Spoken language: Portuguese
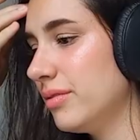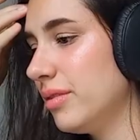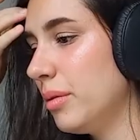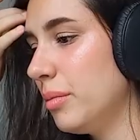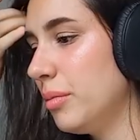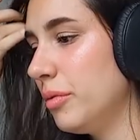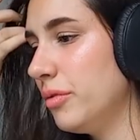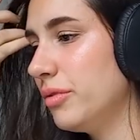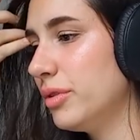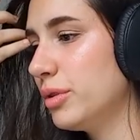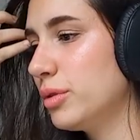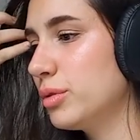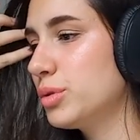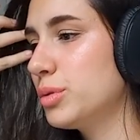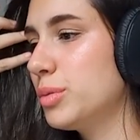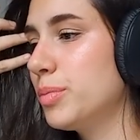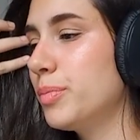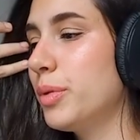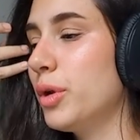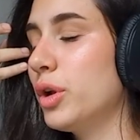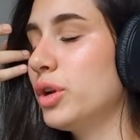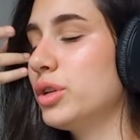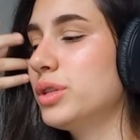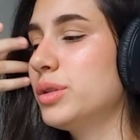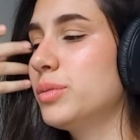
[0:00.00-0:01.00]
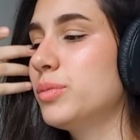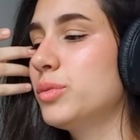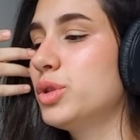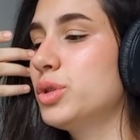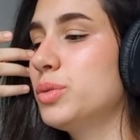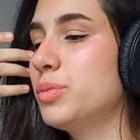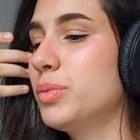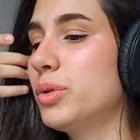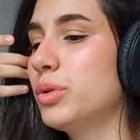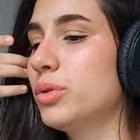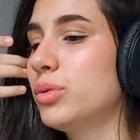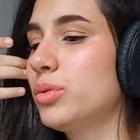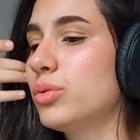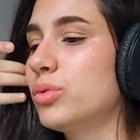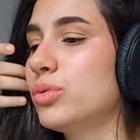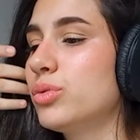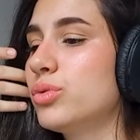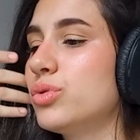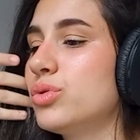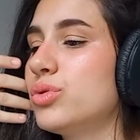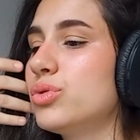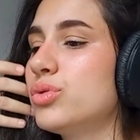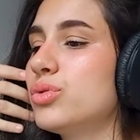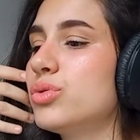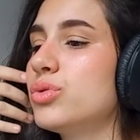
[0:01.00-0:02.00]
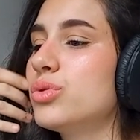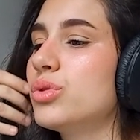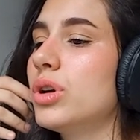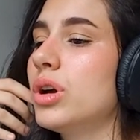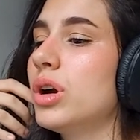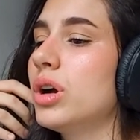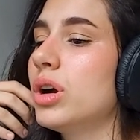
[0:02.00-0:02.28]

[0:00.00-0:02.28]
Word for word: Vamos ver os próximos produtos.